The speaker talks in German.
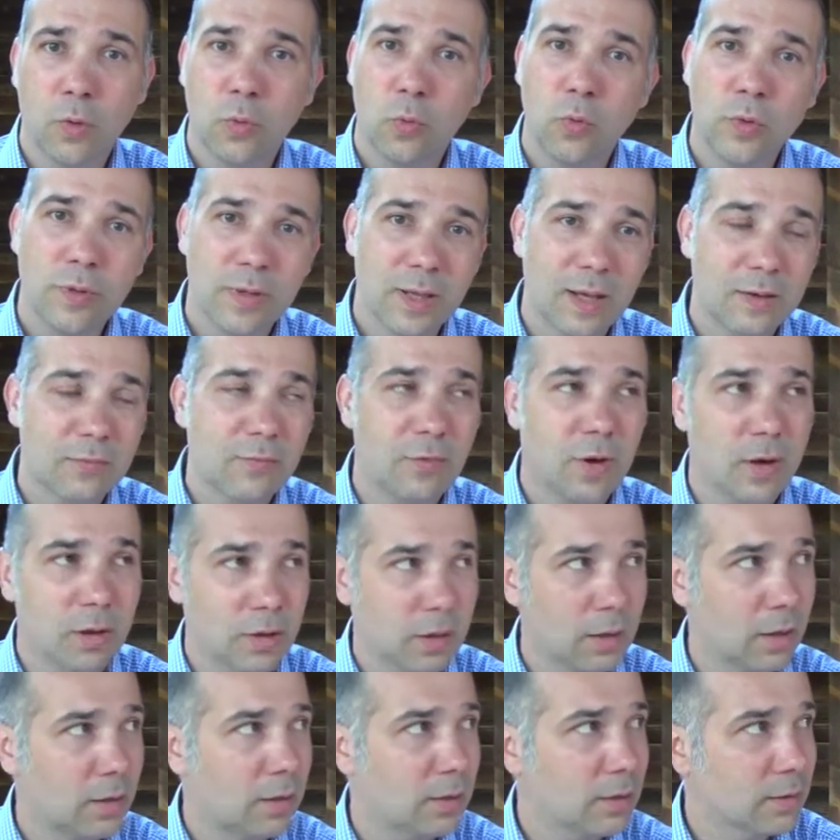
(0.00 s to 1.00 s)
Und dann war
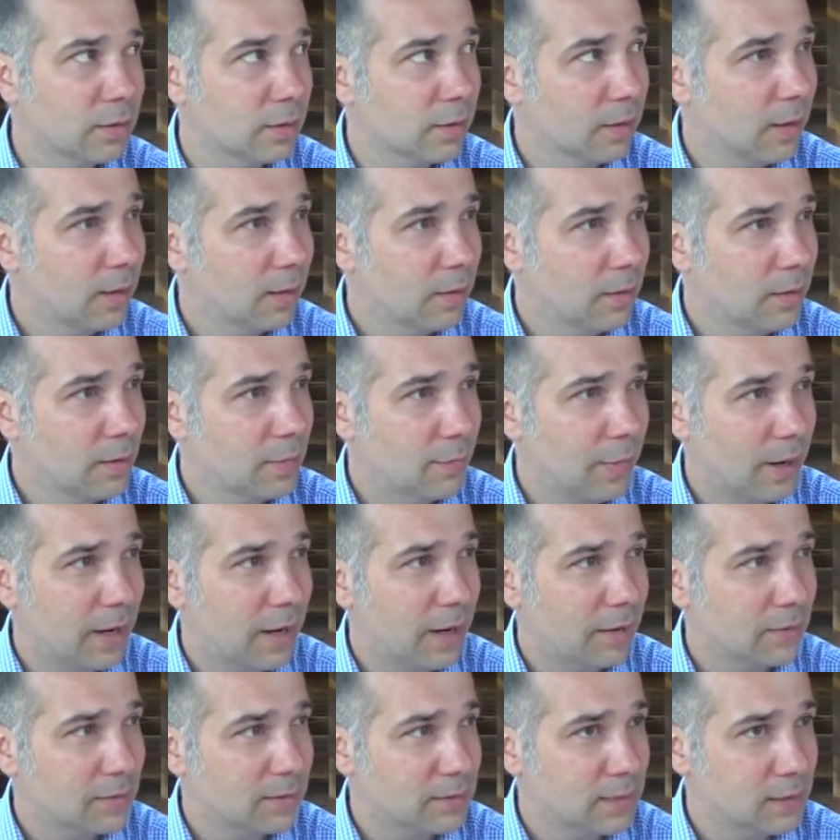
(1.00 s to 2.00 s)
klar, bei
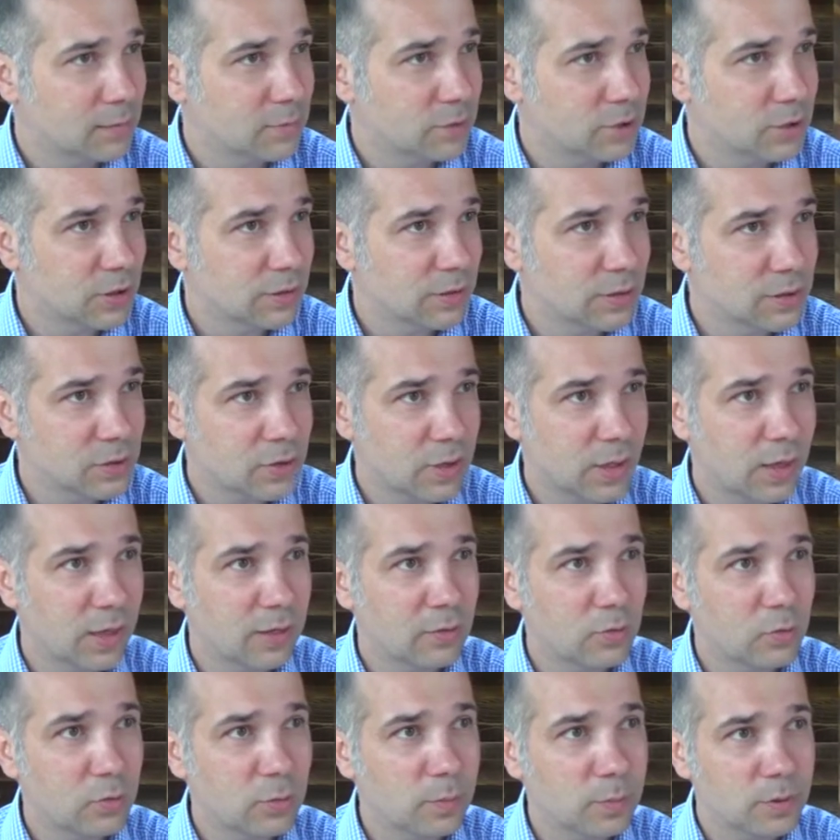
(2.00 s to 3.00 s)
einer
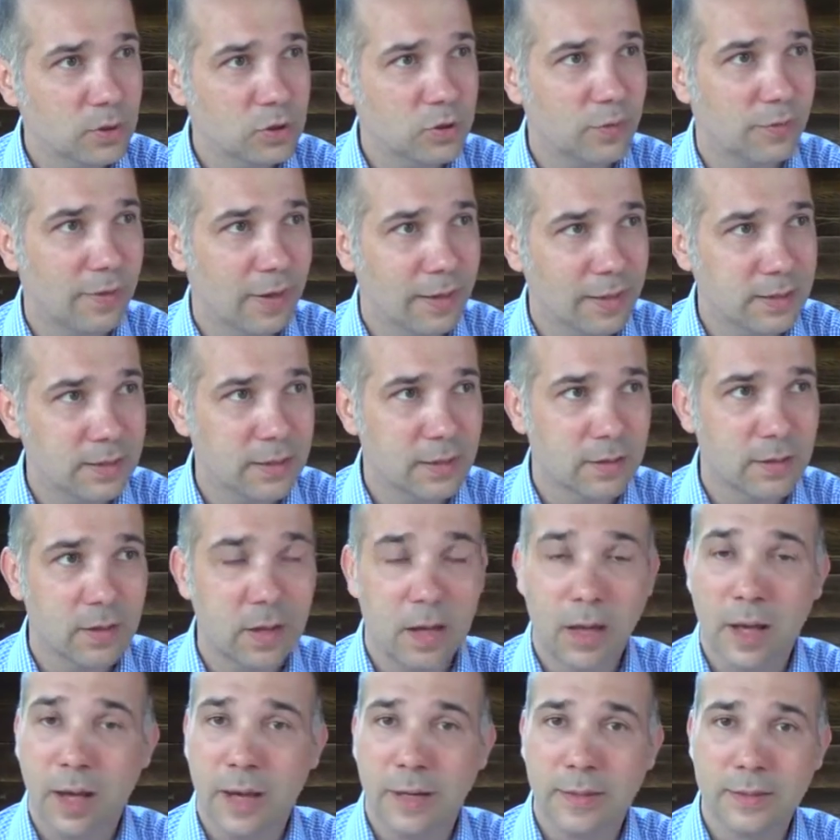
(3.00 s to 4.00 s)
Selbstständigkeit üblicherweise
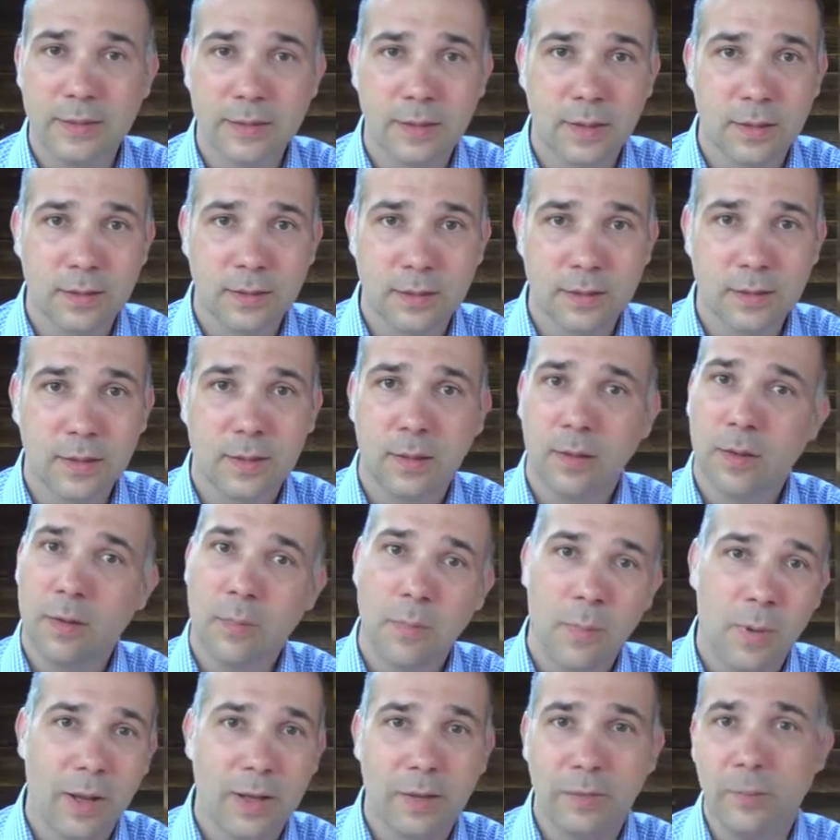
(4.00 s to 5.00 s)
heißt das,
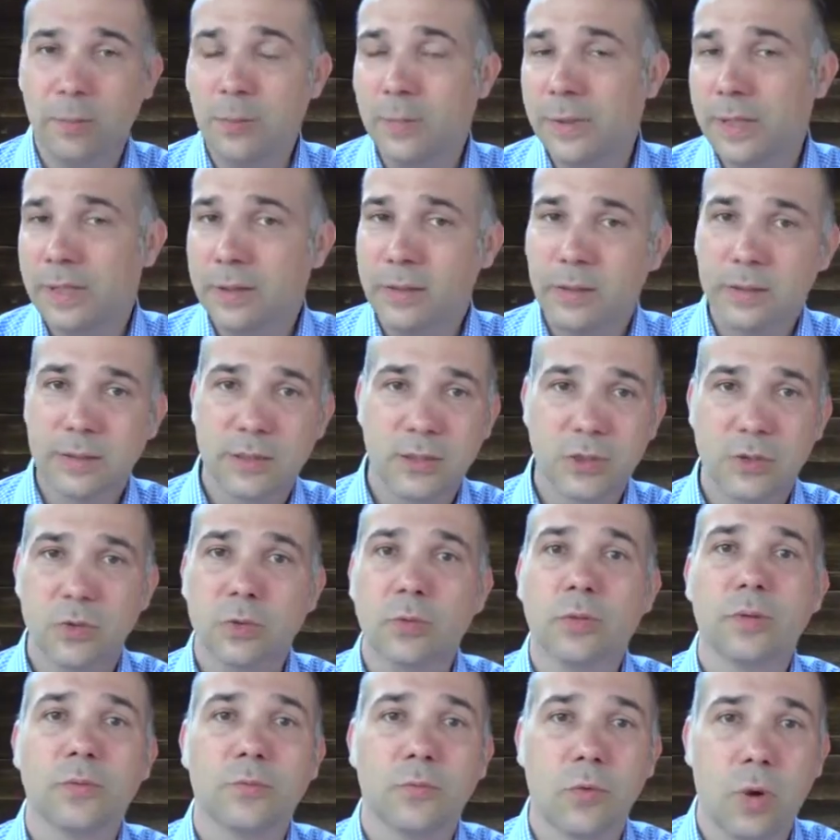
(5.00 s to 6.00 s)
man mietet sich
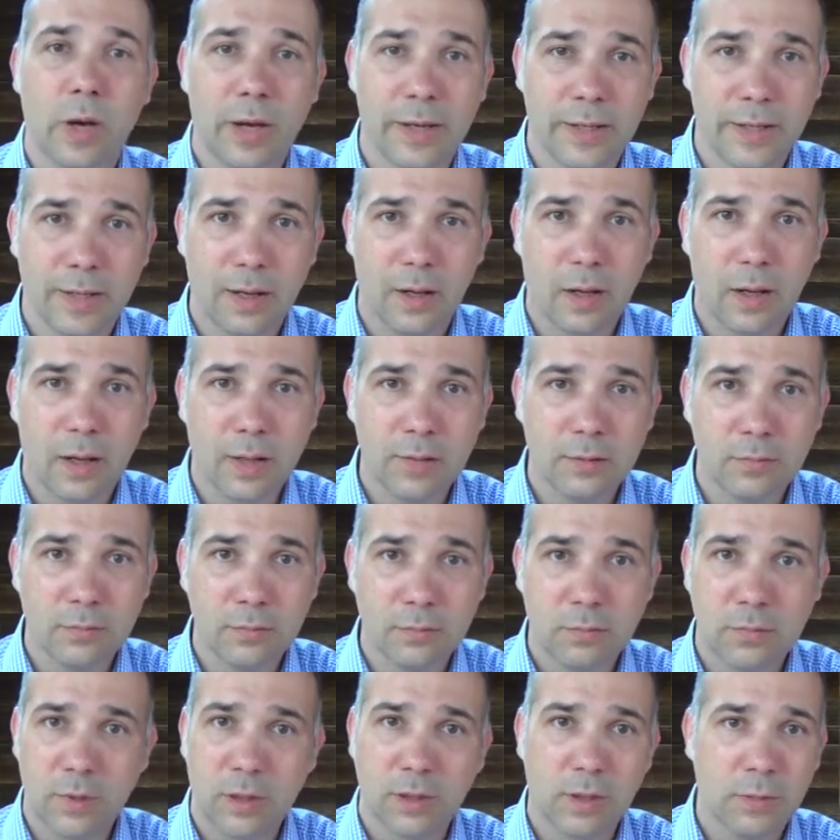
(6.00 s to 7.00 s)
irgendwo einen
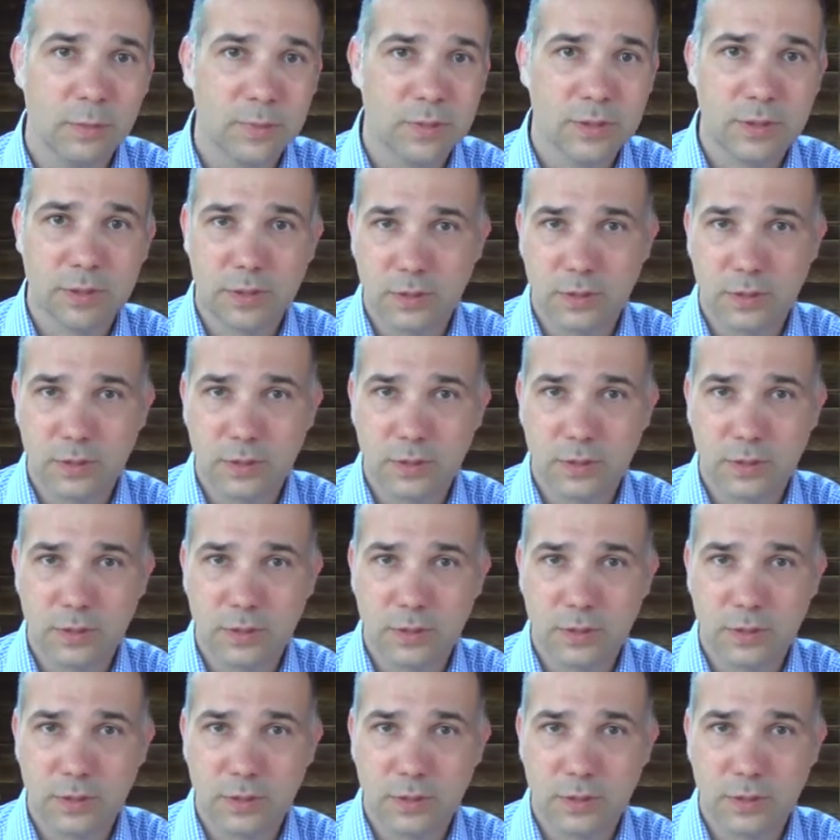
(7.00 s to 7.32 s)
Laden, da gibt